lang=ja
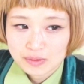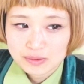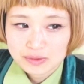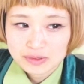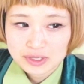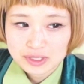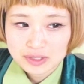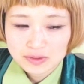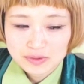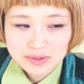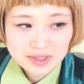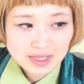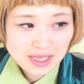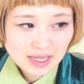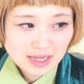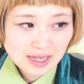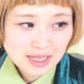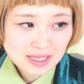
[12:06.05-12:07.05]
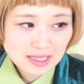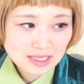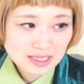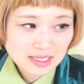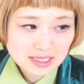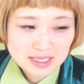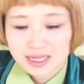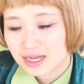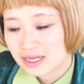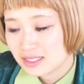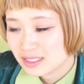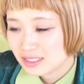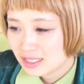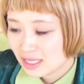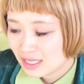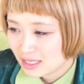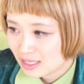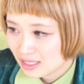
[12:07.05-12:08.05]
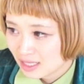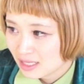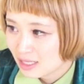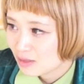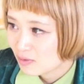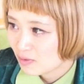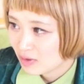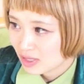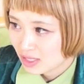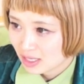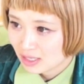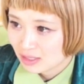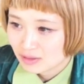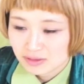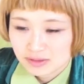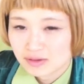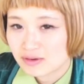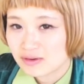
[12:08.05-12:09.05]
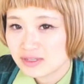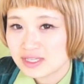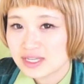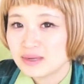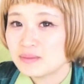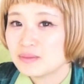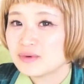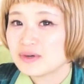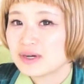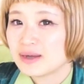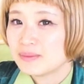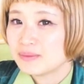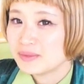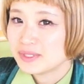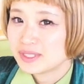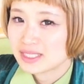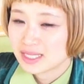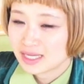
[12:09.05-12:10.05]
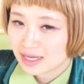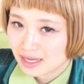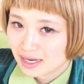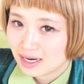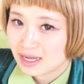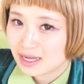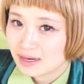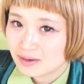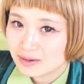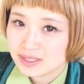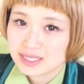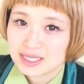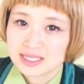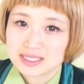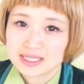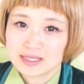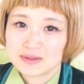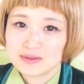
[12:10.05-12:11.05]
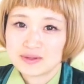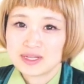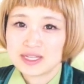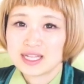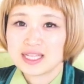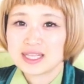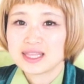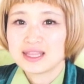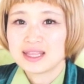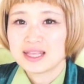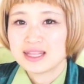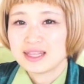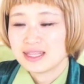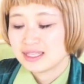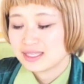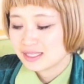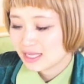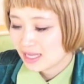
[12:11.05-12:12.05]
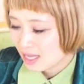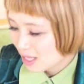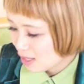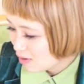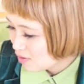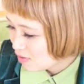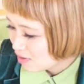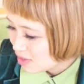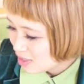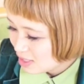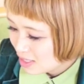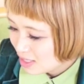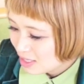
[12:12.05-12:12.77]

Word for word: 大食いの大会に2008年に出た時にずっとロシアン帽をかぶってたからロシアン佐藤になったんですけれど